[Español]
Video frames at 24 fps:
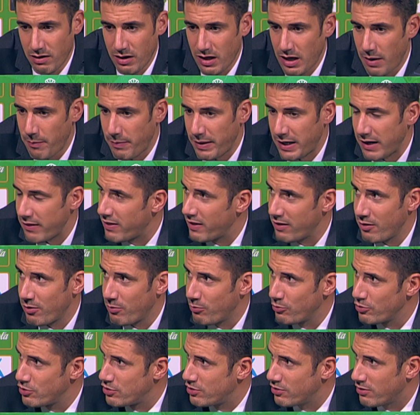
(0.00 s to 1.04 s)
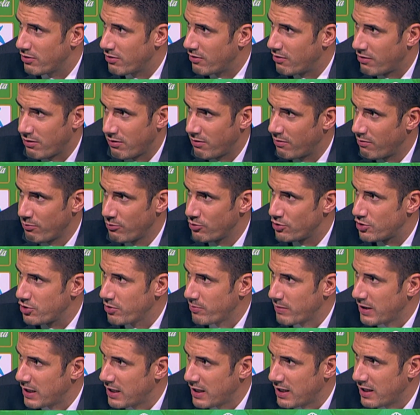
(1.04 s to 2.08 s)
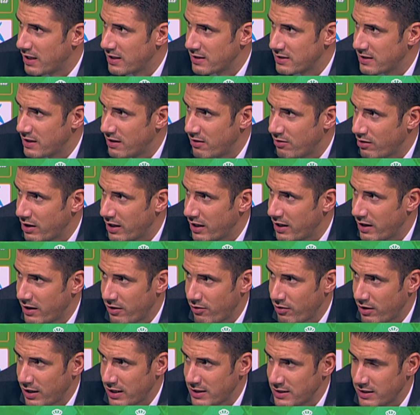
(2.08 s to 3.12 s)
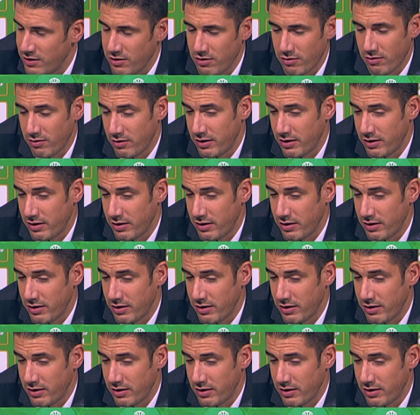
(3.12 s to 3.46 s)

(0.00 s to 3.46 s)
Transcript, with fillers: ha parecido mucho, mucho más de lo, que, de lo que ha sido.